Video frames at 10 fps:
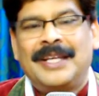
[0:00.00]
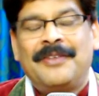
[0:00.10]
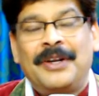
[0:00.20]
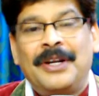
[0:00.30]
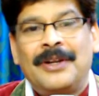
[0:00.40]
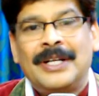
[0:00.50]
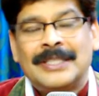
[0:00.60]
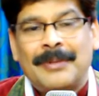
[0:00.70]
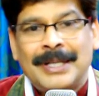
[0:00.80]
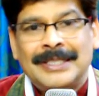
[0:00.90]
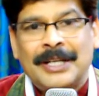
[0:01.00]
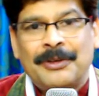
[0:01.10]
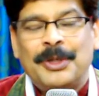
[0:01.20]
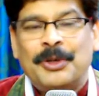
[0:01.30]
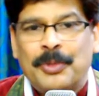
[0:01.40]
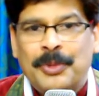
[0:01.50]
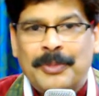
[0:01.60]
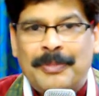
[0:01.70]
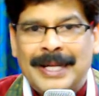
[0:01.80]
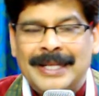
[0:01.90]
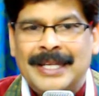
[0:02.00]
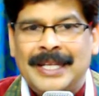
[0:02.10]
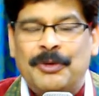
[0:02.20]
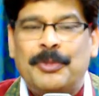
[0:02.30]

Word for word: ఈ వీడియోలోని సమాచారం మీకు ఉపయోగపడిందని